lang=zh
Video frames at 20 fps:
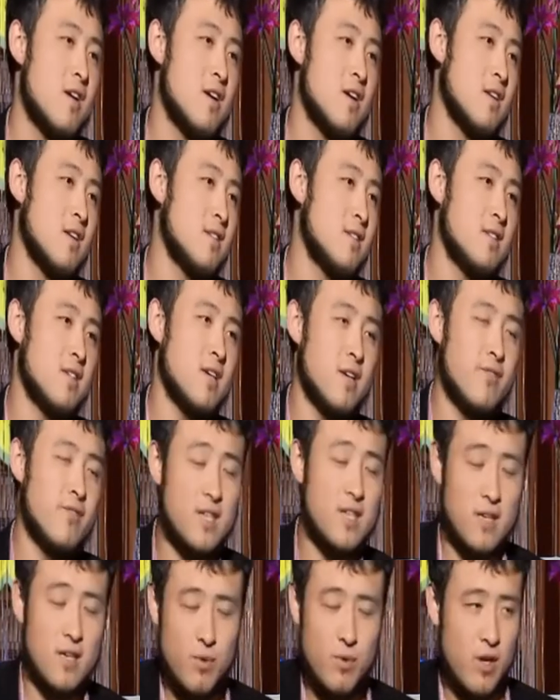让自己非
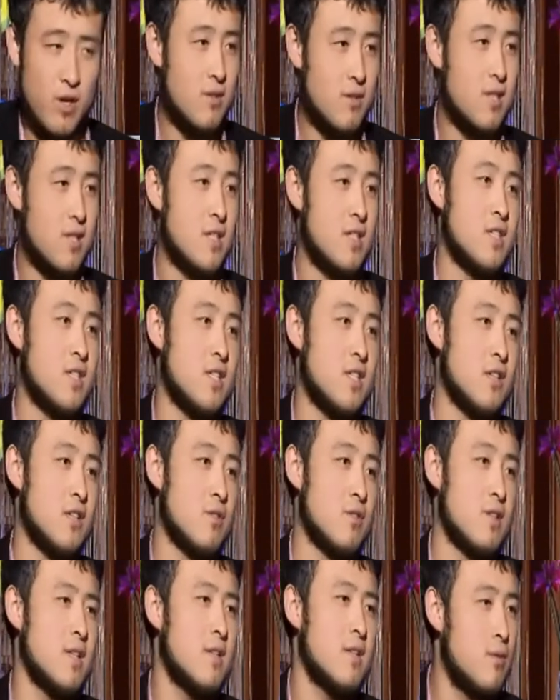常不高兴的事情的时
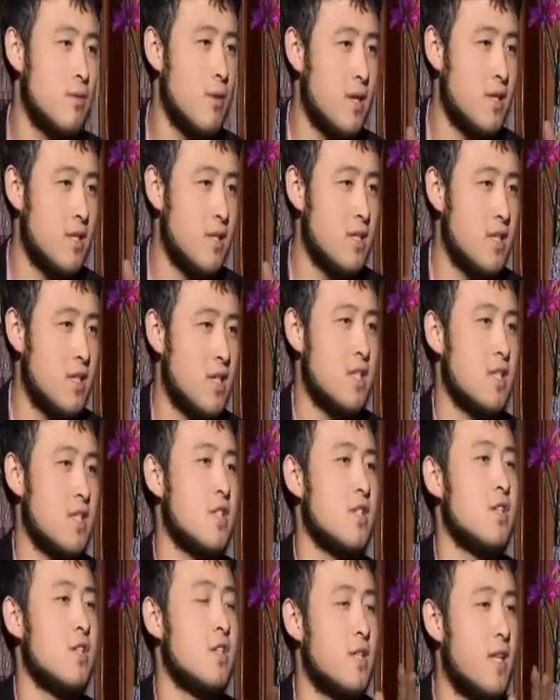候，对这件事
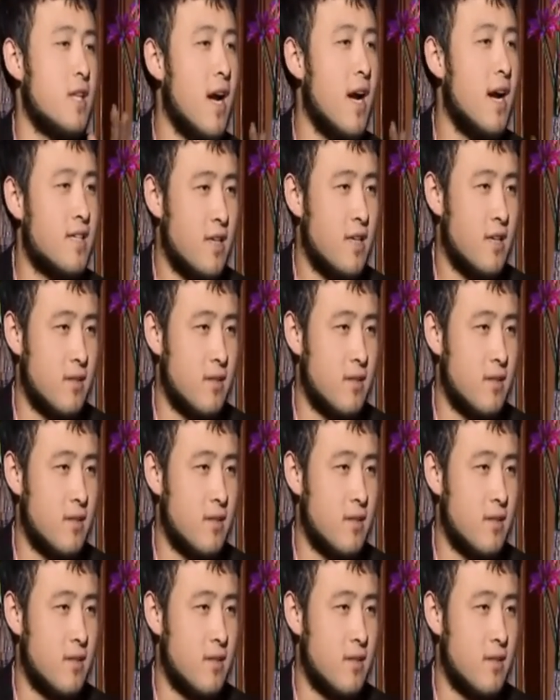情是大讲